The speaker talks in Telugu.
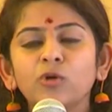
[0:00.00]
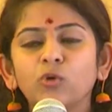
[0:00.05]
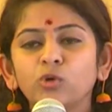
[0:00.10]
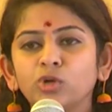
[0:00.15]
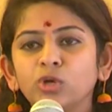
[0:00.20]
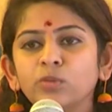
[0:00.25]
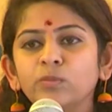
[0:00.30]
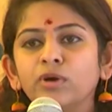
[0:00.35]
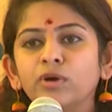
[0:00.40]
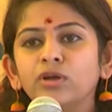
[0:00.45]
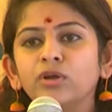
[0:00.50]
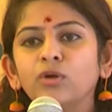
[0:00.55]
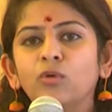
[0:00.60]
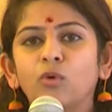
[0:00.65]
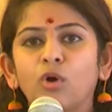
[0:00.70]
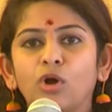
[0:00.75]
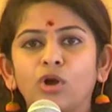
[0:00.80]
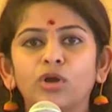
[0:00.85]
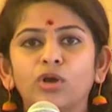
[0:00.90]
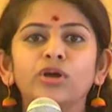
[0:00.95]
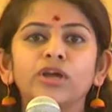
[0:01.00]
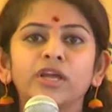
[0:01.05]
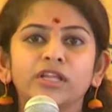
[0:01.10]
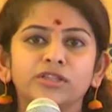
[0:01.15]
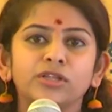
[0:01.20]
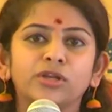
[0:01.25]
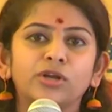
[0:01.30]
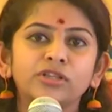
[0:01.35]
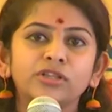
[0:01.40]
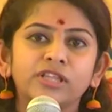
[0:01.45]
కుటుంబంలో ఒకరో
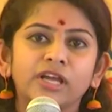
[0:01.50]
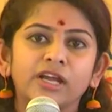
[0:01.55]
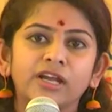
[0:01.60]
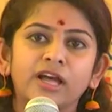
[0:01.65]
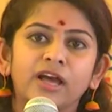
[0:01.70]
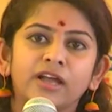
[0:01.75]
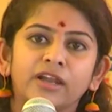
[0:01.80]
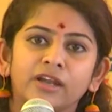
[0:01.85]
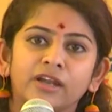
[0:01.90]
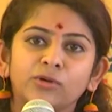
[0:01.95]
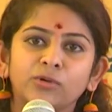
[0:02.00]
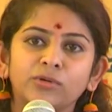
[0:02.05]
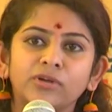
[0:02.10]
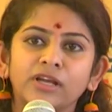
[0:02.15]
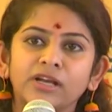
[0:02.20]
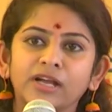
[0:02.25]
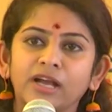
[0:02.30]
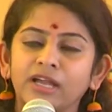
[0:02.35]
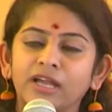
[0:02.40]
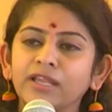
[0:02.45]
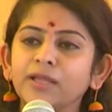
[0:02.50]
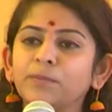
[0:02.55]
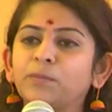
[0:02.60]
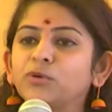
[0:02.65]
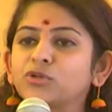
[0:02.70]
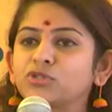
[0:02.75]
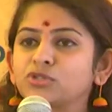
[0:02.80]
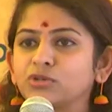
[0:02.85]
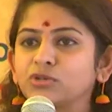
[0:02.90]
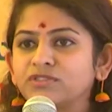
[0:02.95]
ఇద్దరో తేడా అని అనుకున్నాం కానీ
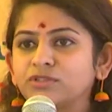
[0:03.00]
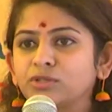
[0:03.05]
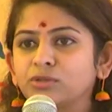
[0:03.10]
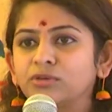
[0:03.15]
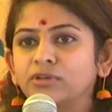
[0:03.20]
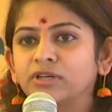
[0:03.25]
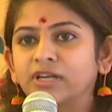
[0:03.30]
ఇప్పుడు చూస్తూ